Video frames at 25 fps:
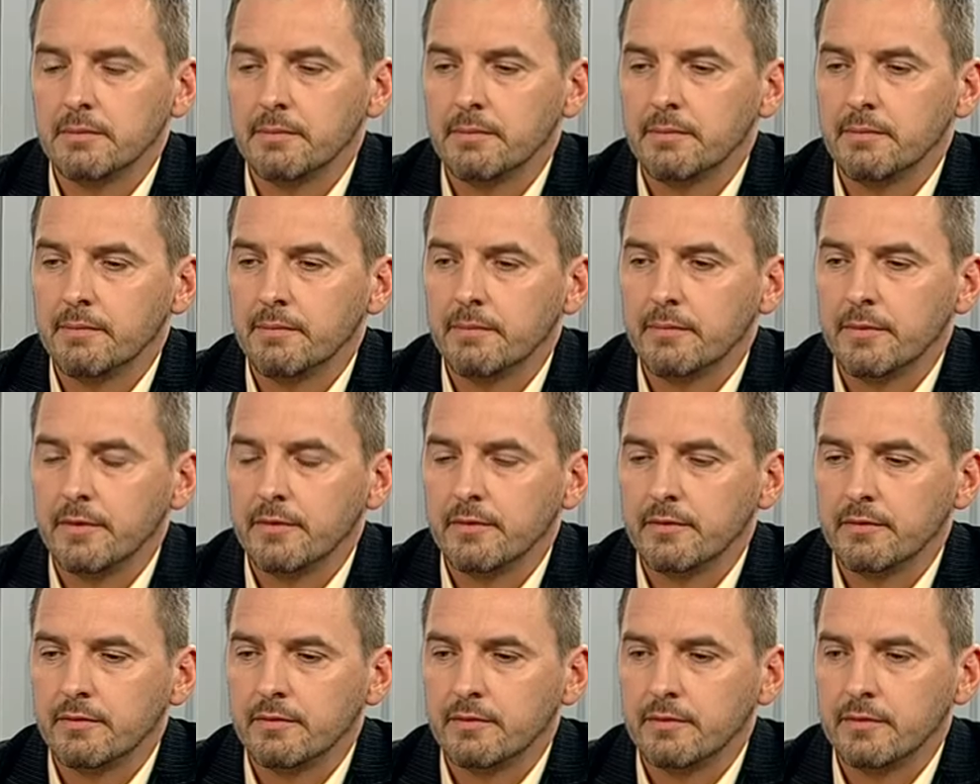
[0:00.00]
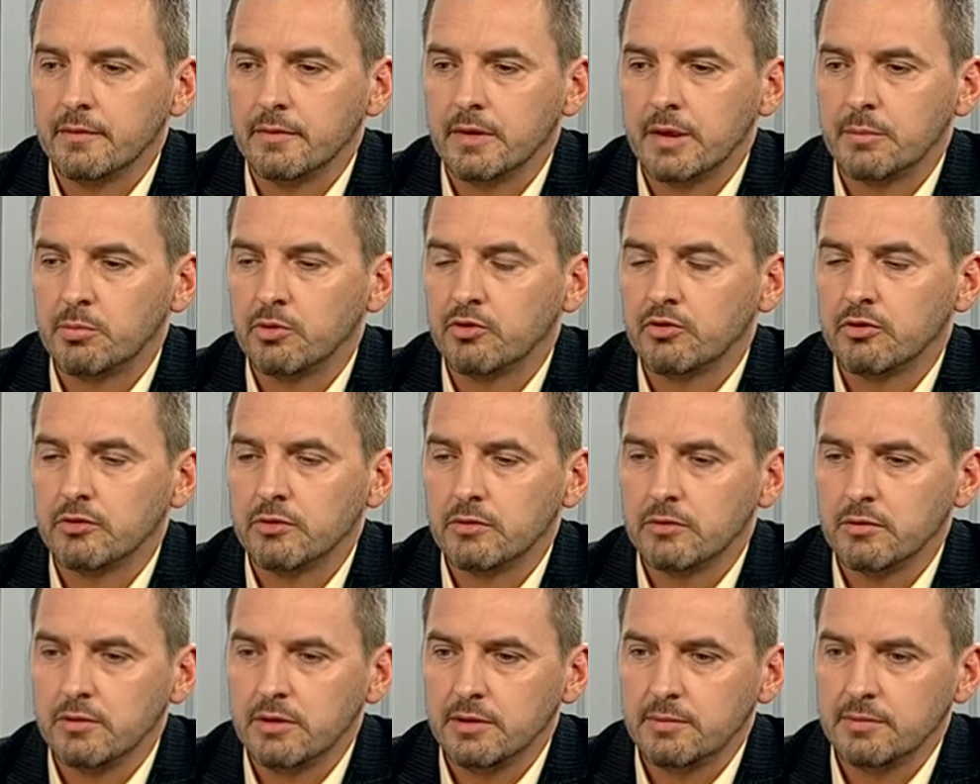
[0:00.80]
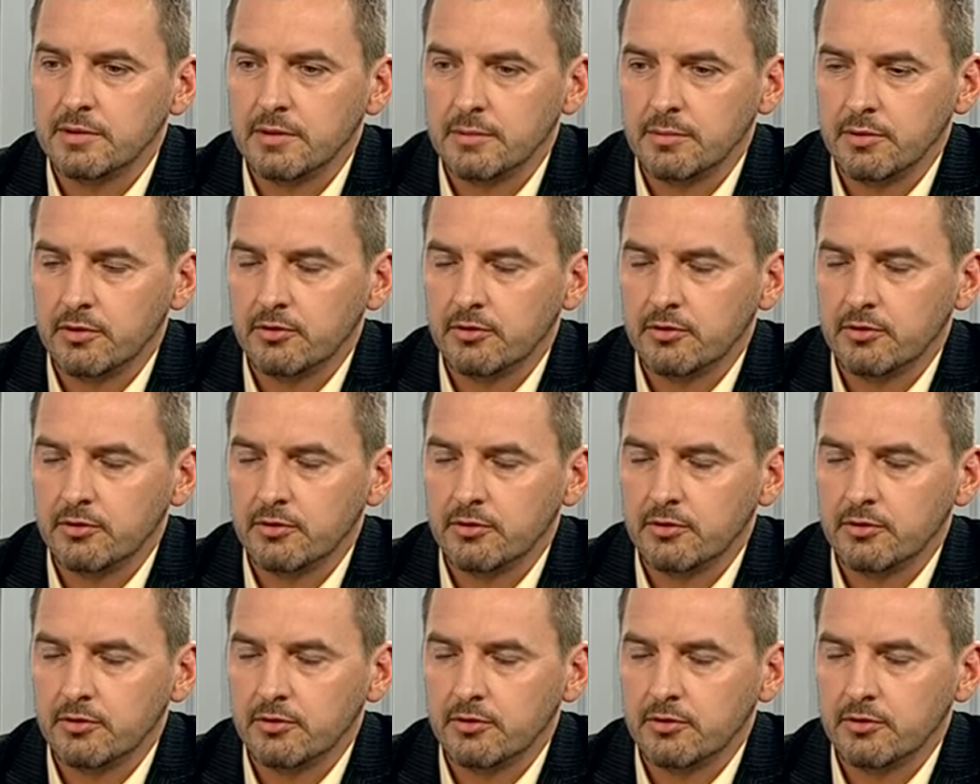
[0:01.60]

mm, na początku lipca,